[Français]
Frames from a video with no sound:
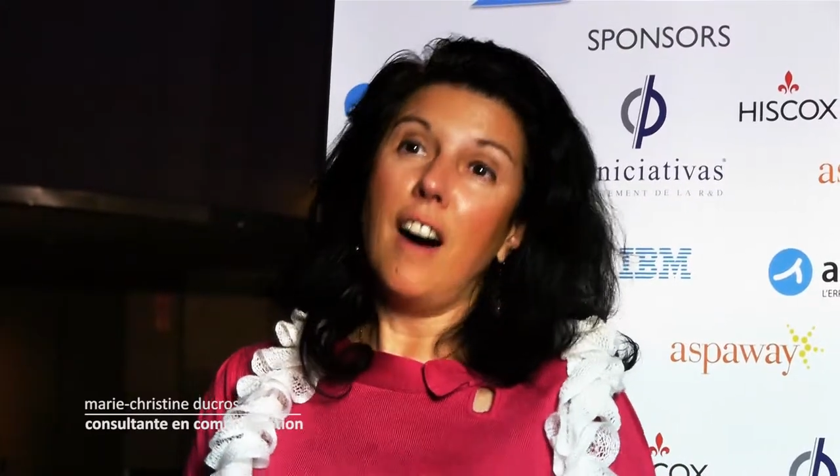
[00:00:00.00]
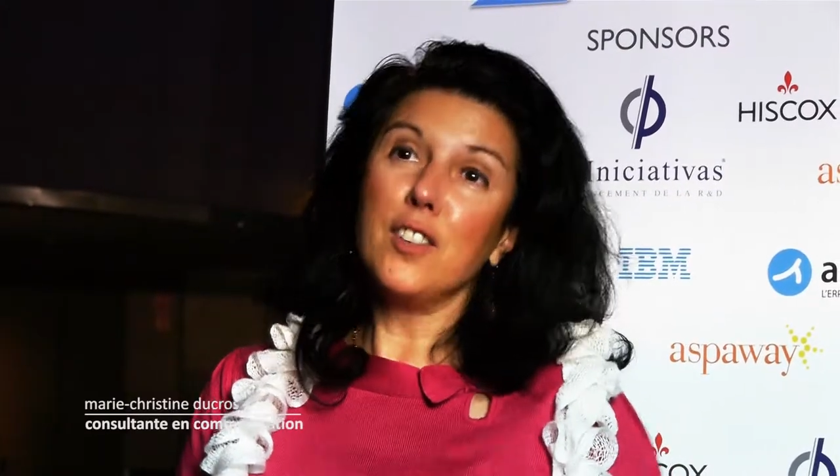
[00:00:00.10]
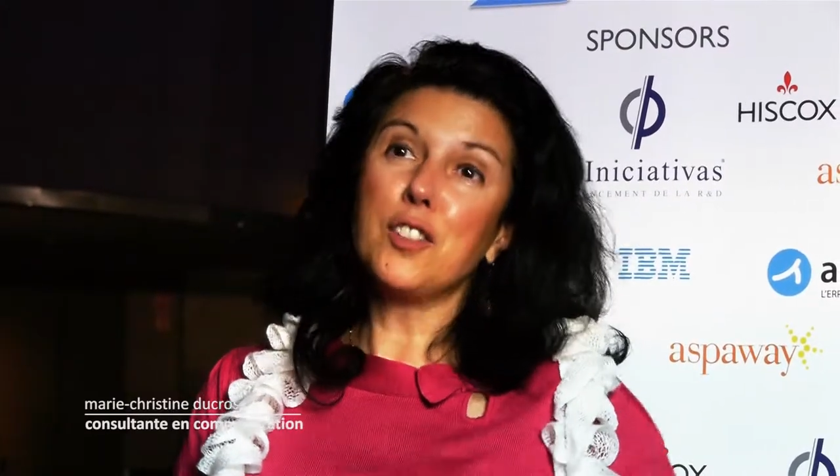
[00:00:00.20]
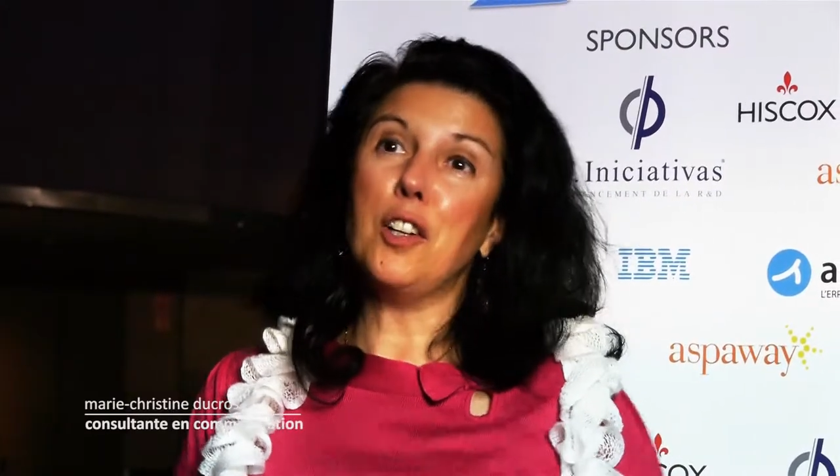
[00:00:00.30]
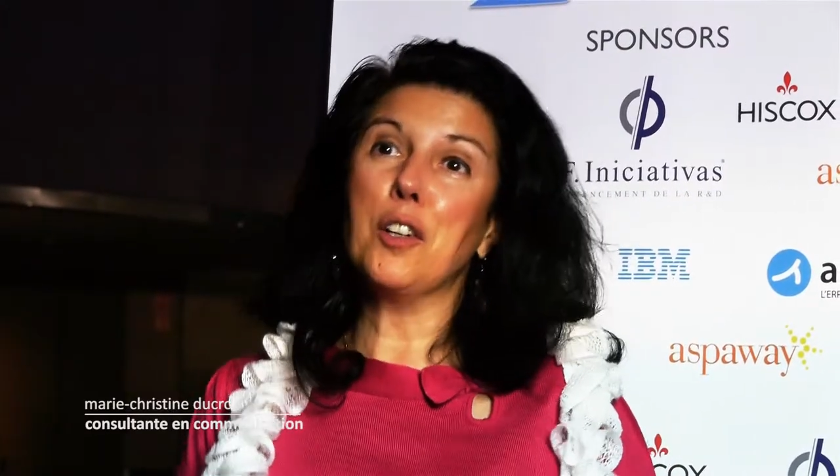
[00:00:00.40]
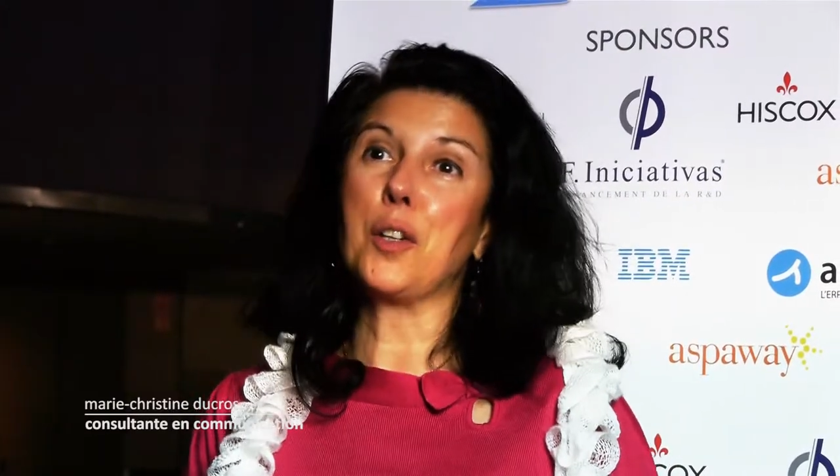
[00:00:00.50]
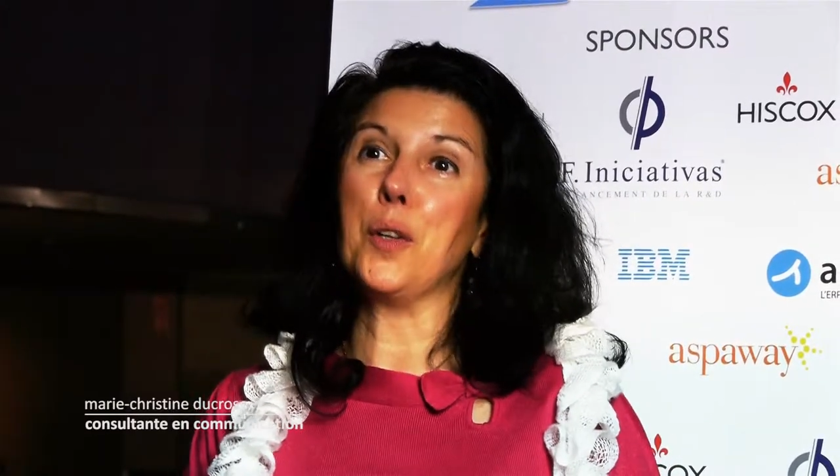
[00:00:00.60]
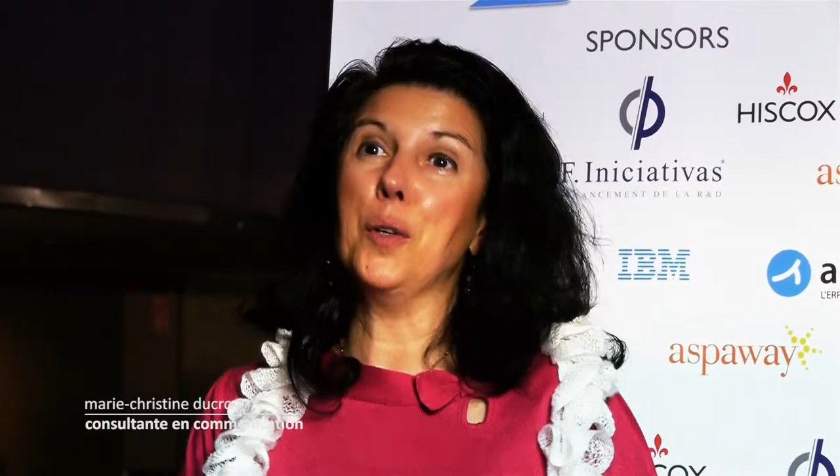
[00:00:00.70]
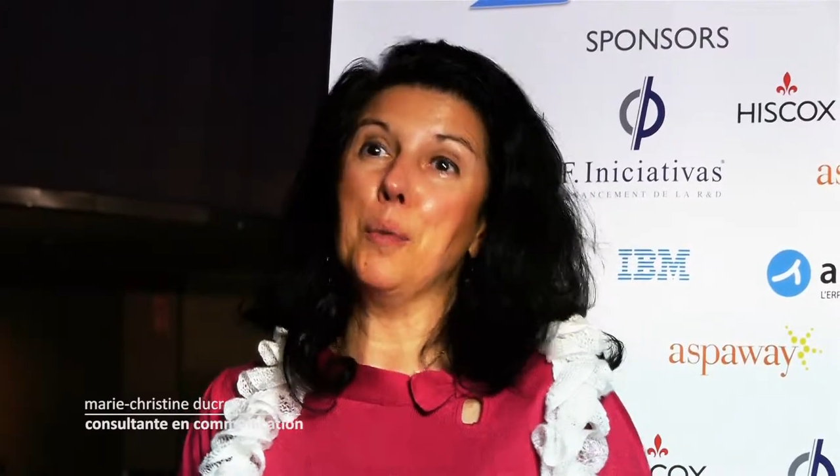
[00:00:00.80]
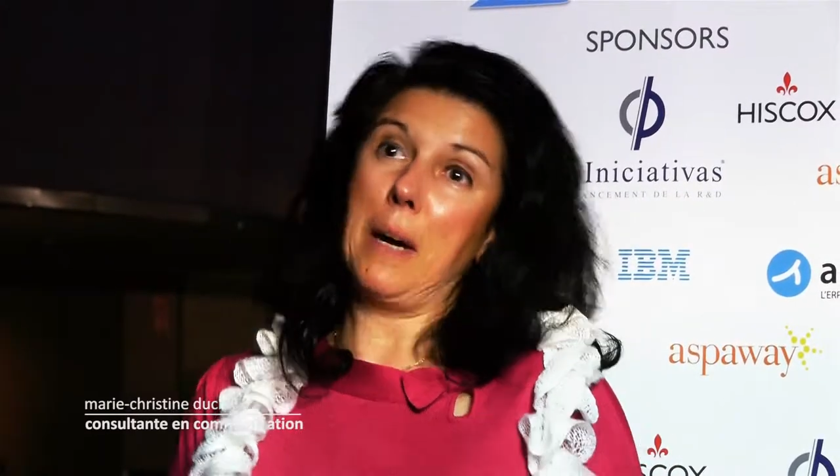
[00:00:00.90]
en tant
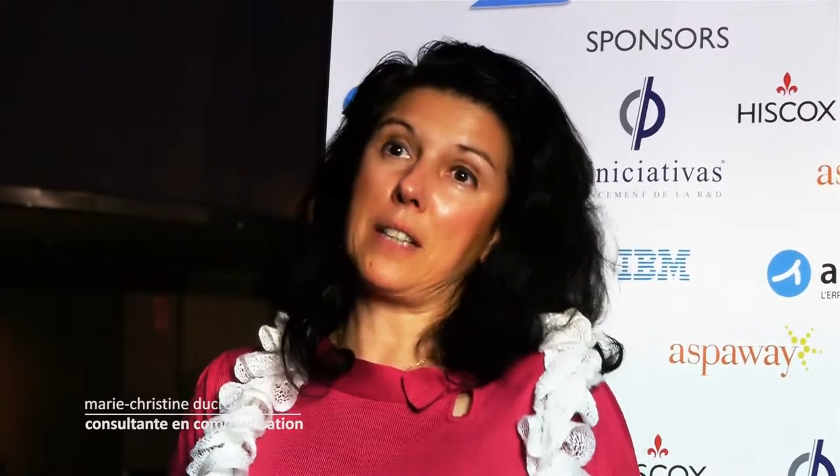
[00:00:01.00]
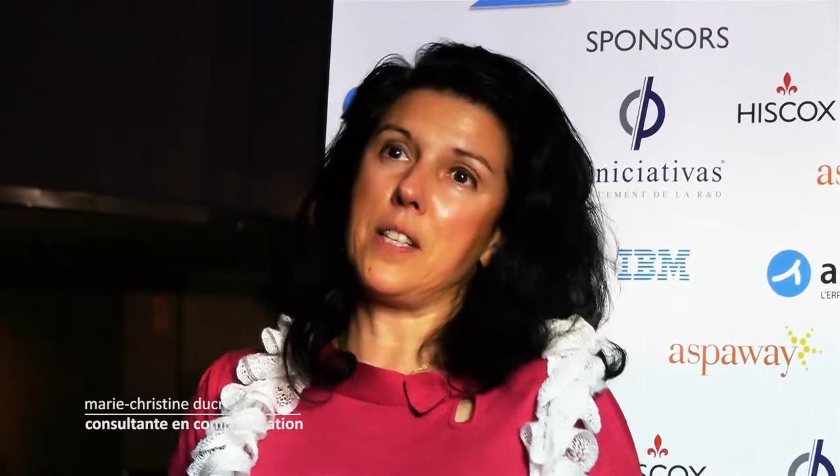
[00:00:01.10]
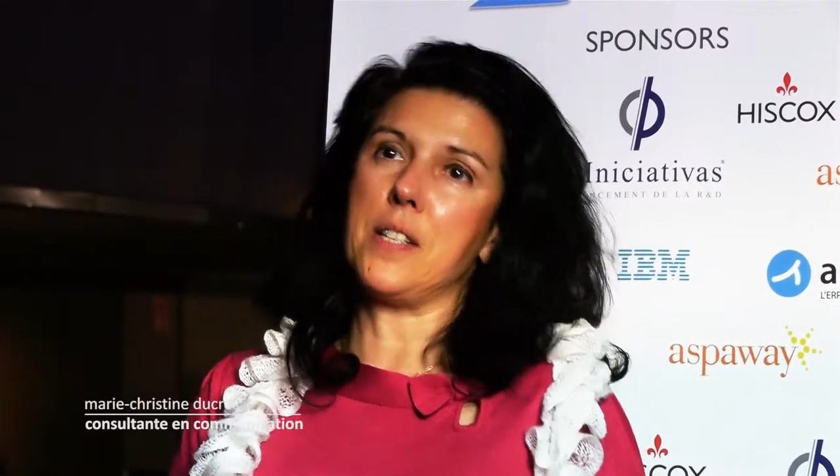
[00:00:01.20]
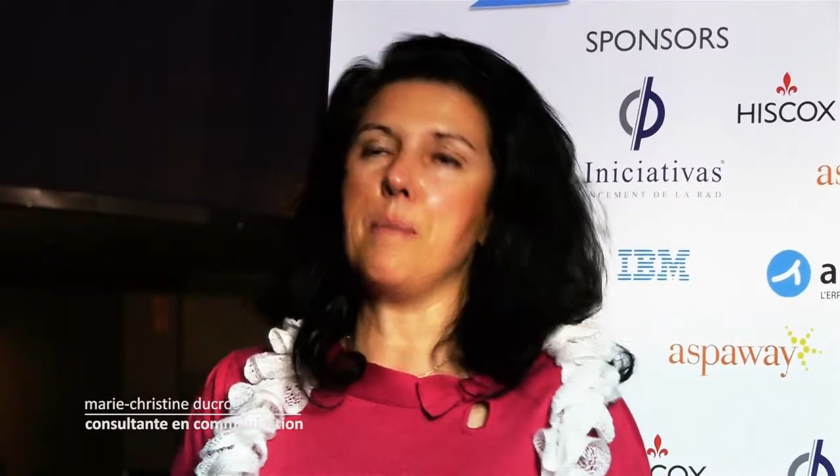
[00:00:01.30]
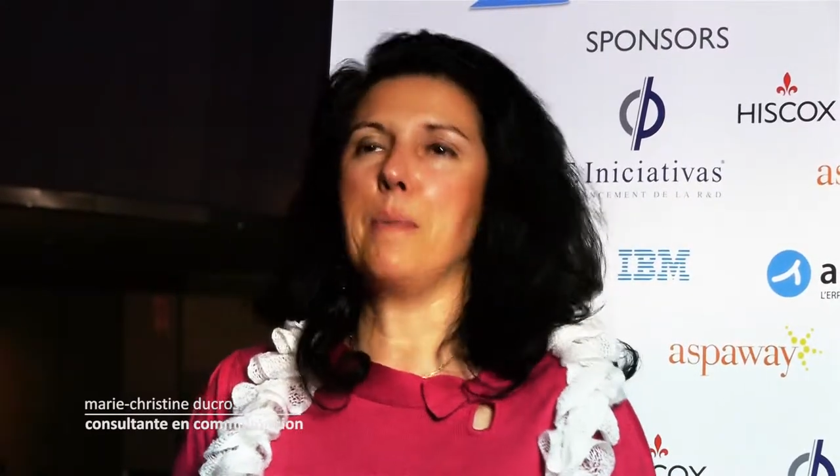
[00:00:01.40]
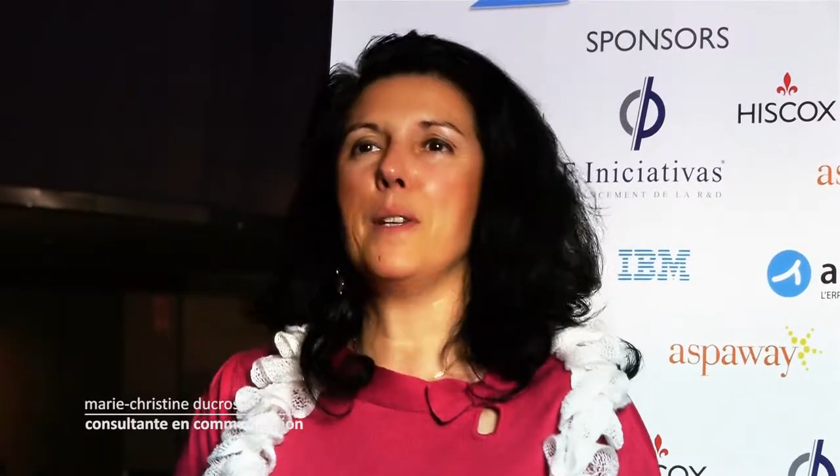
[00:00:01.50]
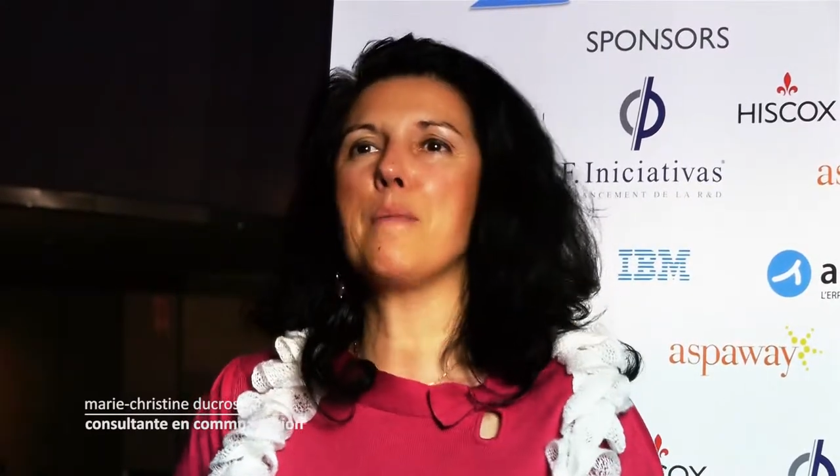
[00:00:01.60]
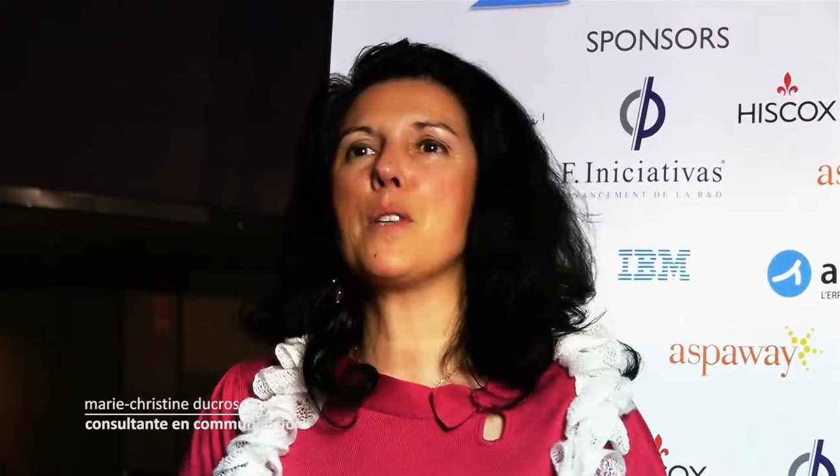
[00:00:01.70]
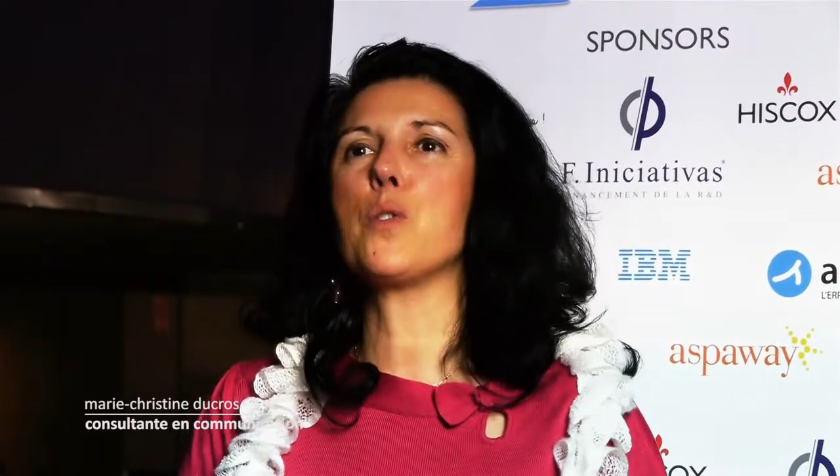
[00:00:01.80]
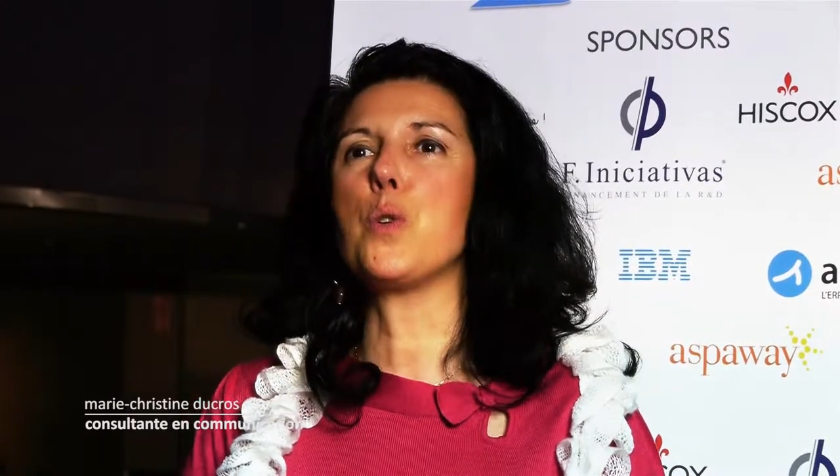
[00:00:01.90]
que participant
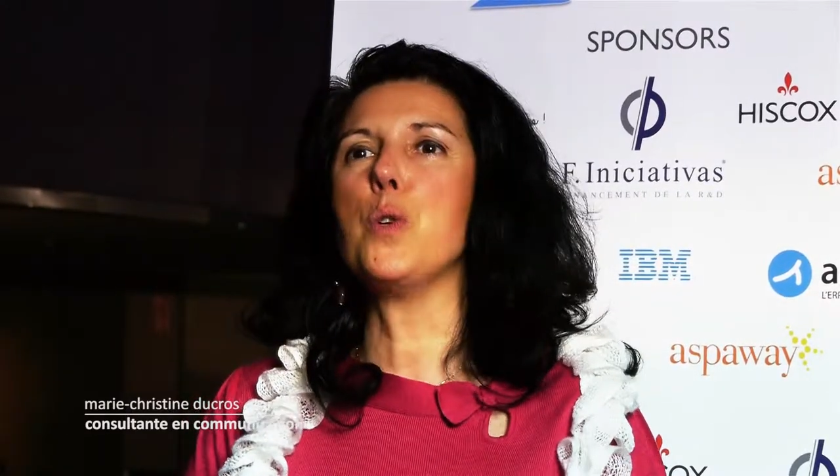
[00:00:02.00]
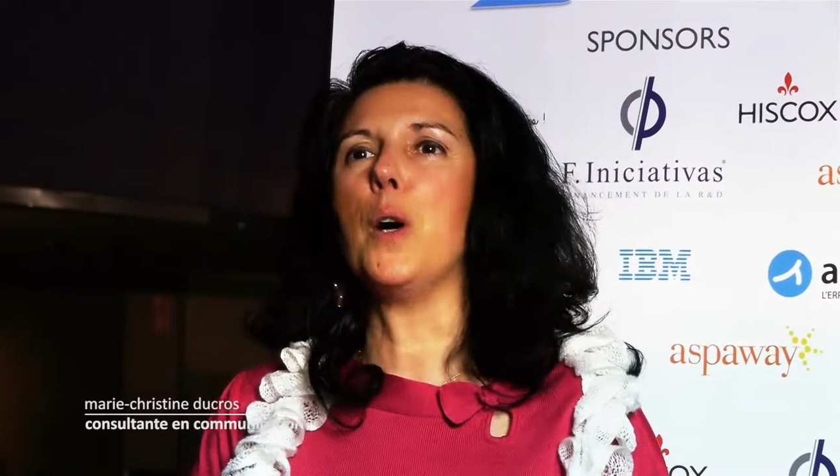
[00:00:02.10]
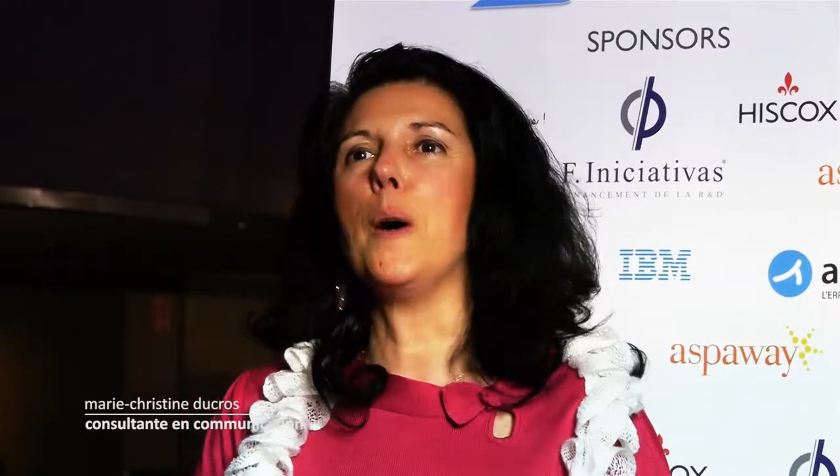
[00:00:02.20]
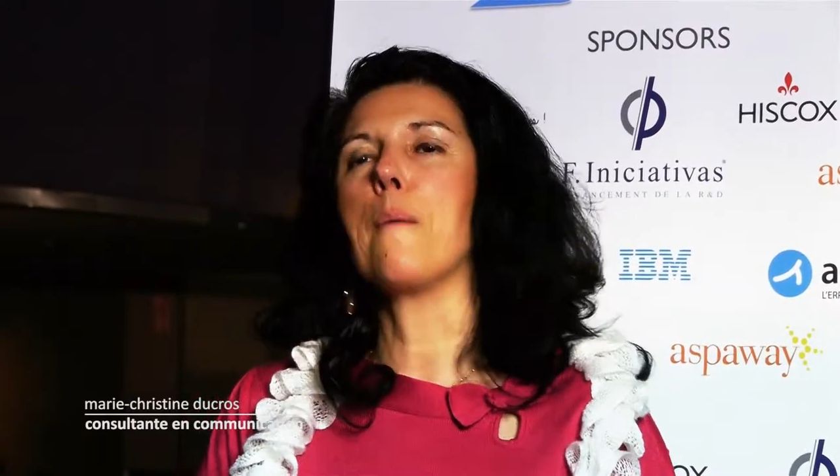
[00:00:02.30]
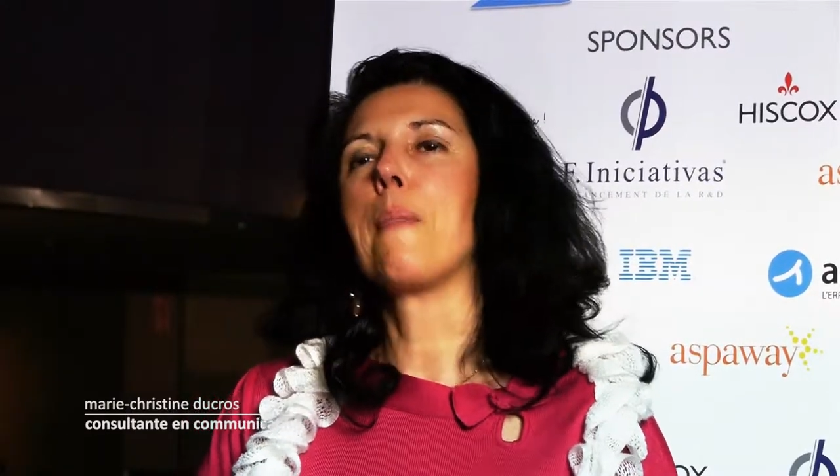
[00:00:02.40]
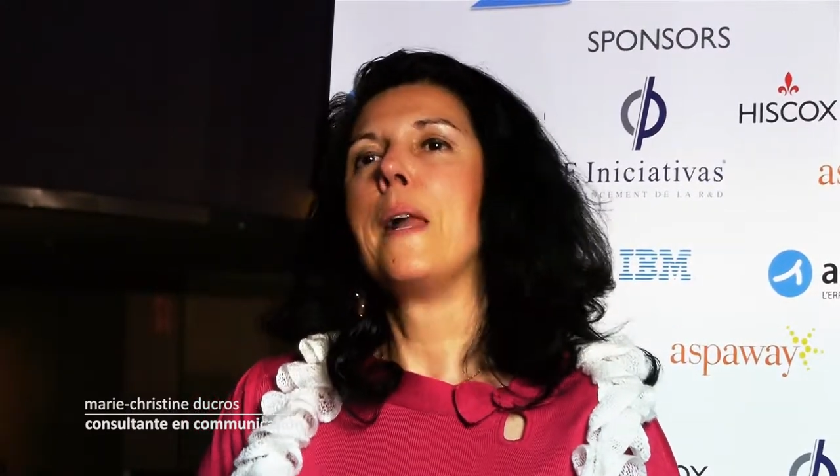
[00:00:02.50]
bien sûr.